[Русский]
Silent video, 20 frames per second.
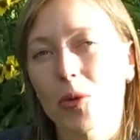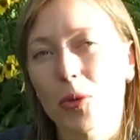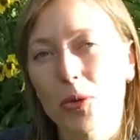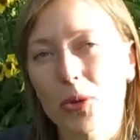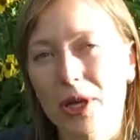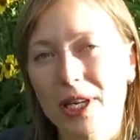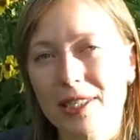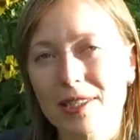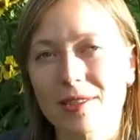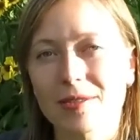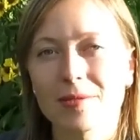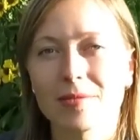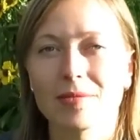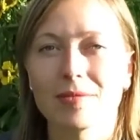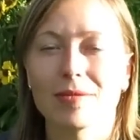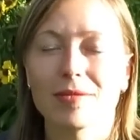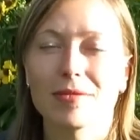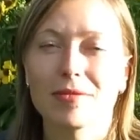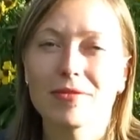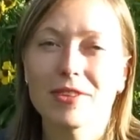У нас
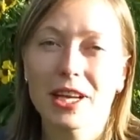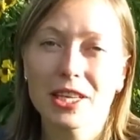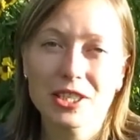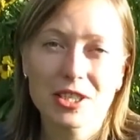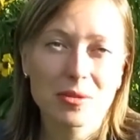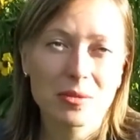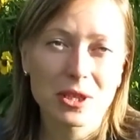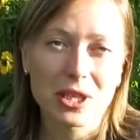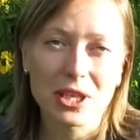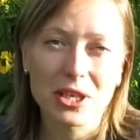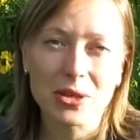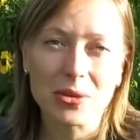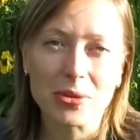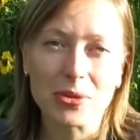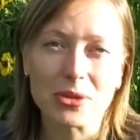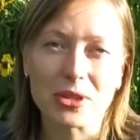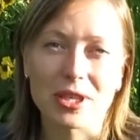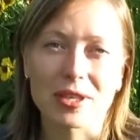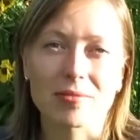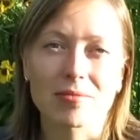в нашем
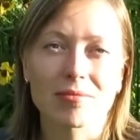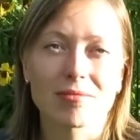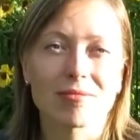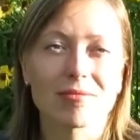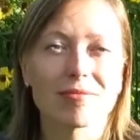регионе